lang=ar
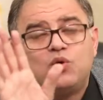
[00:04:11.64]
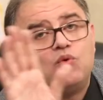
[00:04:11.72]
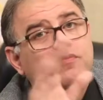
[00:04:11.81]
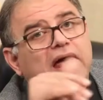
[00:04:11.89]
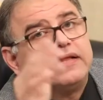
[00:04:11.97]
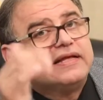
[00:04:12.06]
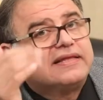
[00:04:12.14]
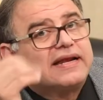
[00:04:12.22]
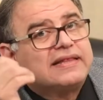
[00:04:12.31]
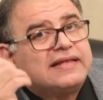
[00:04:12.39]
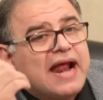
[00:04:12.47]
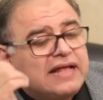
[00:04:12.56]
وكانت
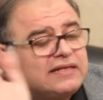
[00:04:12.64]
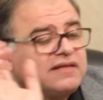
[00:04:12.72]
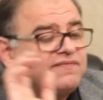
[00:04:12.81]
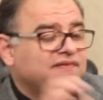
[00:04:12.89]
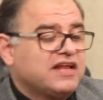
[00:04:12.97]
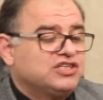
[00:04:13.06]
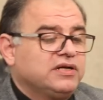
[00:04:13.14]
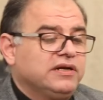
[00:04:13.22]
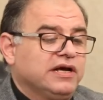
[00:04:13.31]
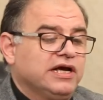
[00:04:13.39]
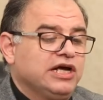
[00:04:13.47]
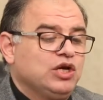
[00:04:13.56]
ريتراكتد
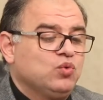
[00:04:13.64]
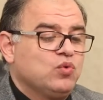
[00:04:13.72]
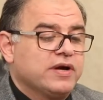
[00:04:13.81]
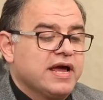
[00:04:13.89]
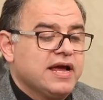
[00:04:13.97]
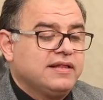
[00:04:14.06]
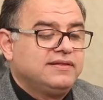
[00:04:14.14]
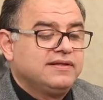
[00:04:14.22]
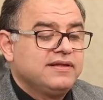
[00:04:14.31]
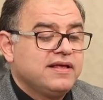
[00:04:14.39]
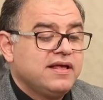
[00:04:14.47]
فلاجيل حلو جدا